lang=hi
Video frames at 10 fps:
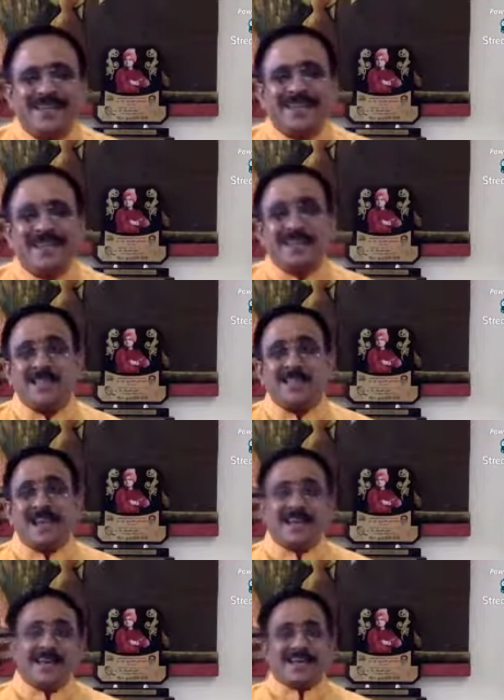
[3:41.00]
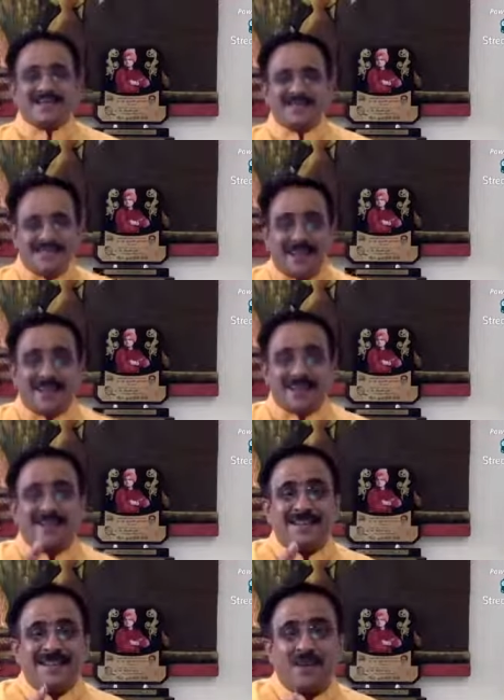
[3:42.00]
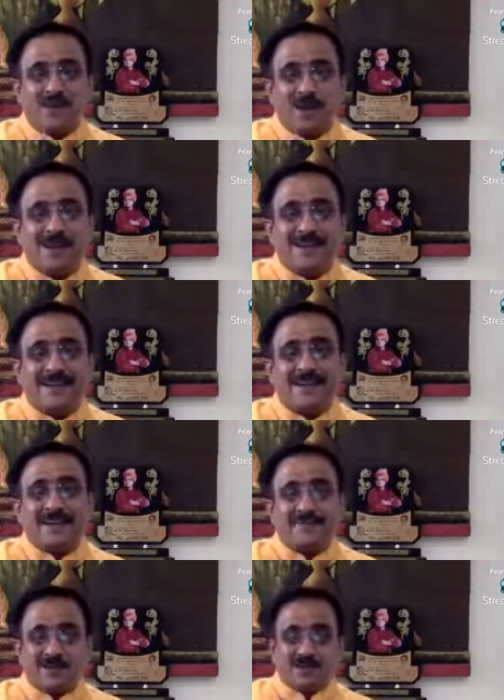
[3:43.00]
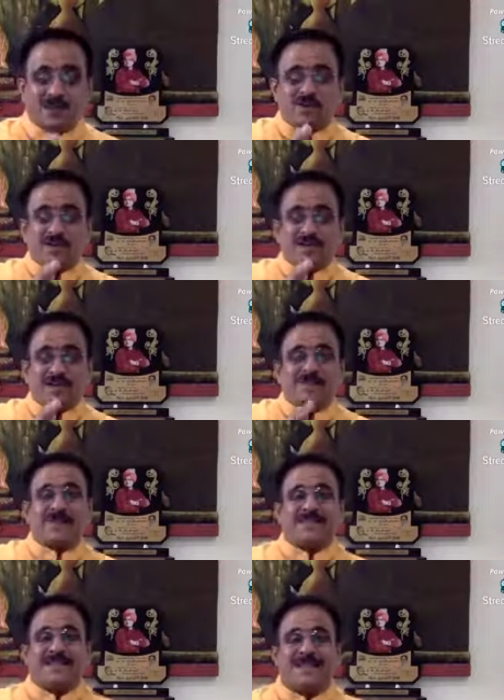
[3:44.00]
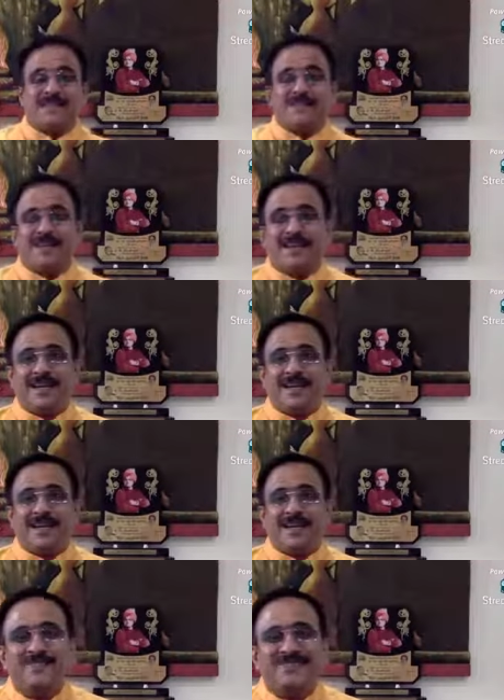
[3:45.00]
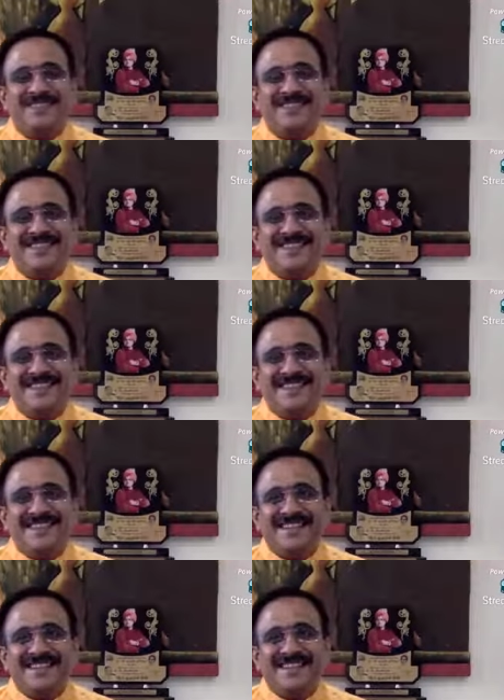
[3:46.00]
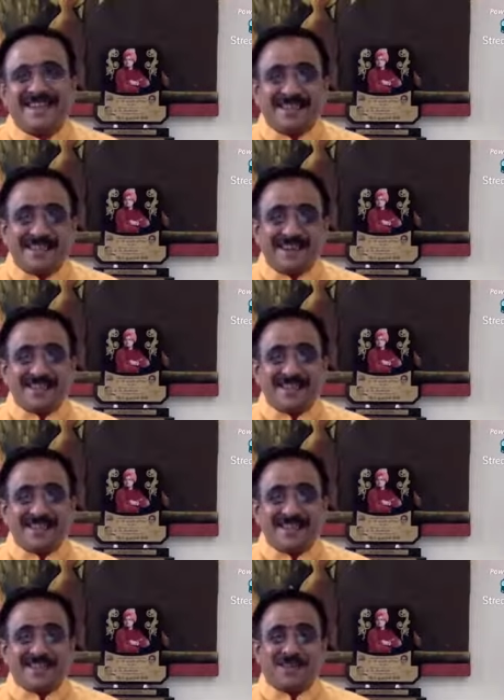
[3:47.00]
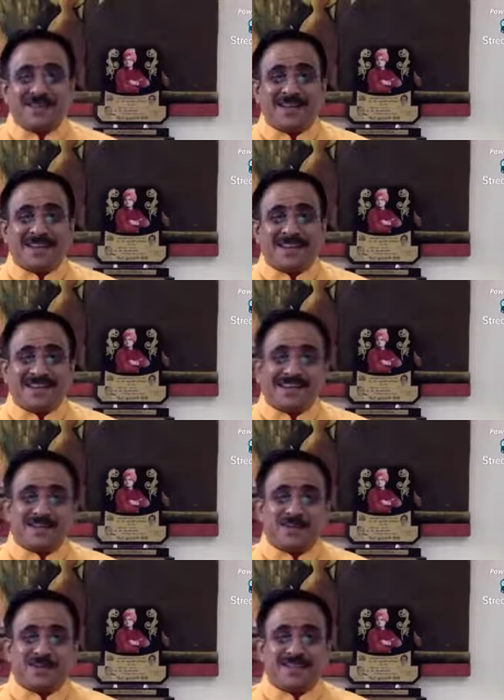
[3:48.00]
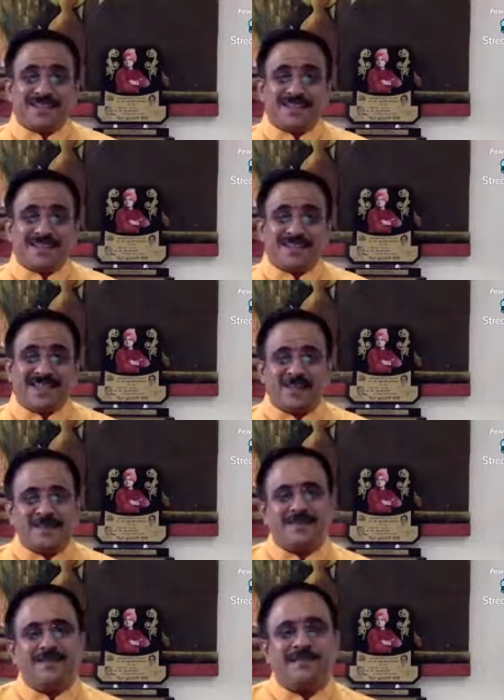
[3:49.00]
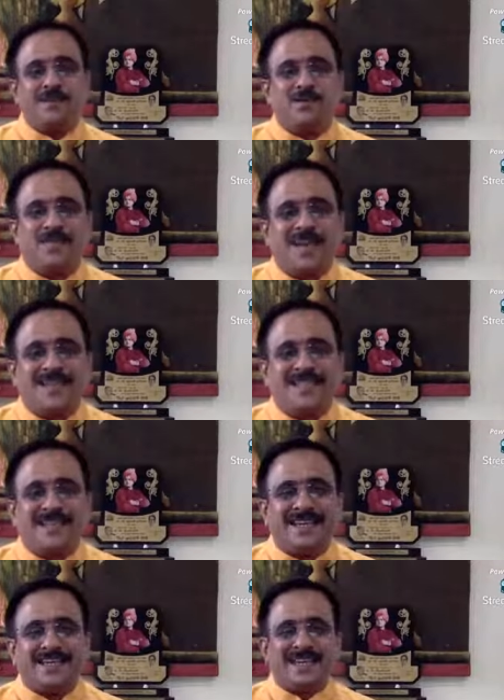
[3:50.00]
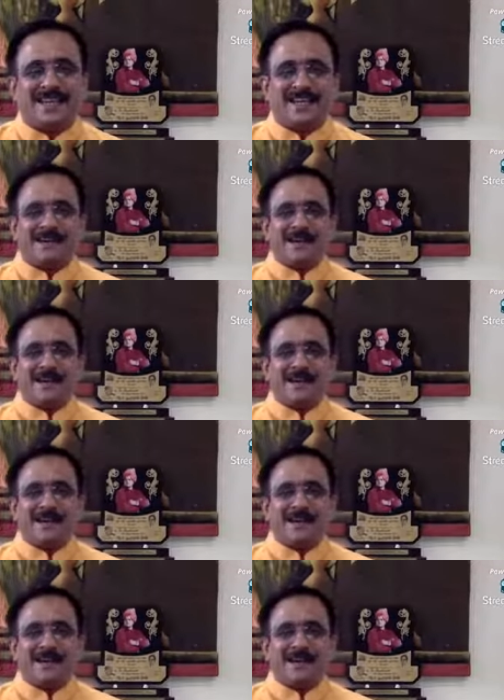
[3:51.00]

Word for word: ये सहायक सहायक कहते हैं घोड़ा गाड़ी के ड्राइवर को देखो एक नई बात सिखा दी मैंने आप ये कथा कथन इसीलिए होता है कथा सुननी के लिए अपने जीवन में कुछ नया सीखने के लिए